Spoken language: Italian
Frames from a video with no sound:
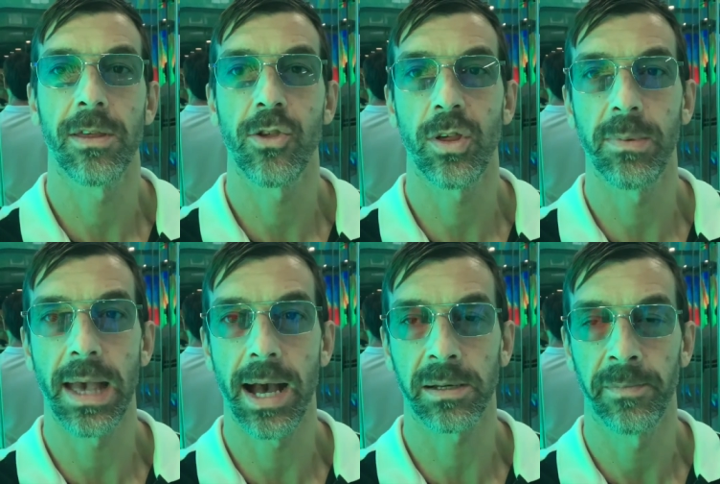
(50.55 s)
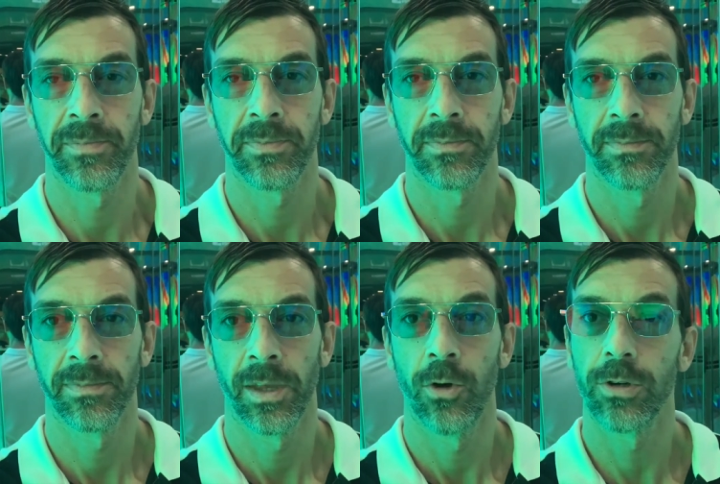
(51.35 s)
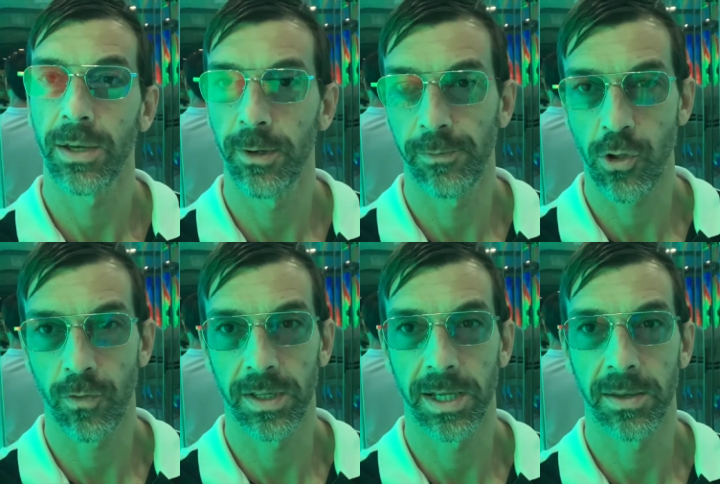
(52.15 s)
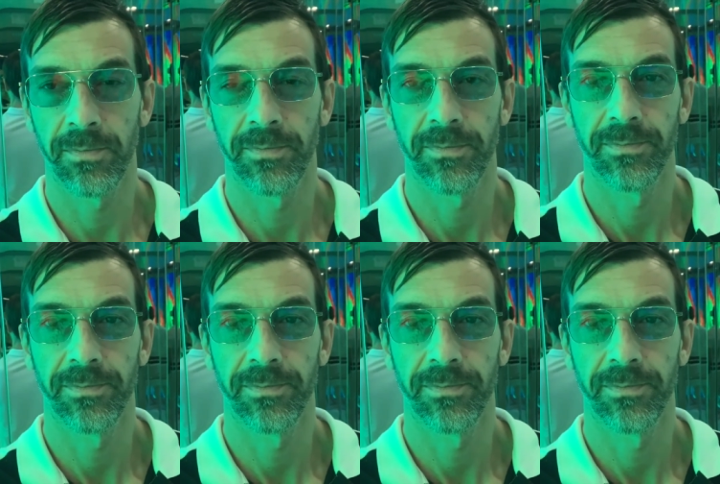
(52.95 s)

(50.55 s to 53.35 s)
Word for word: GBR. Ora ve lo faccio vedere.